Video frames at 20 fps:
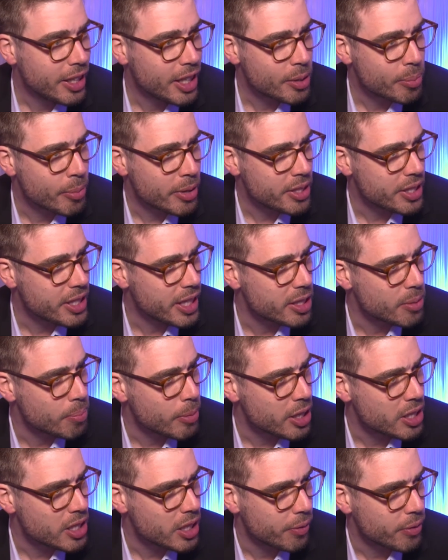dass man sich als
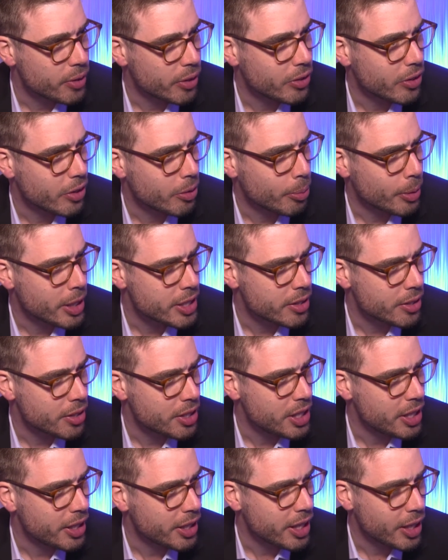Mannschaft dort auch
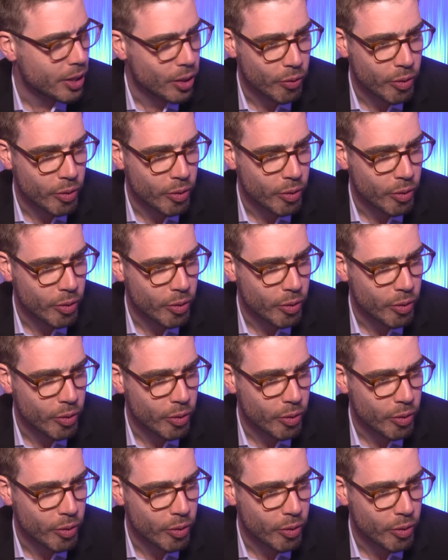präsentieren kann.